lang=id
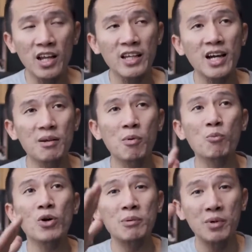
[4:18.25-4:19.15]
nanti akan
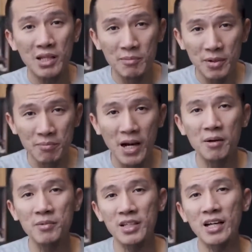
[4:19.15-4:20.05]
membuat teman-teman
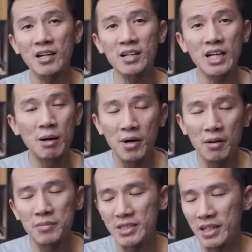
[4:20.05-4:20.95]
paham tentang
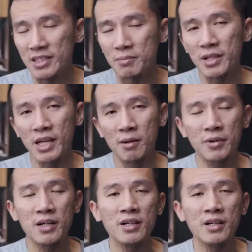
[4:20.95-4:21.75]
gambaran besarnya seperti apa.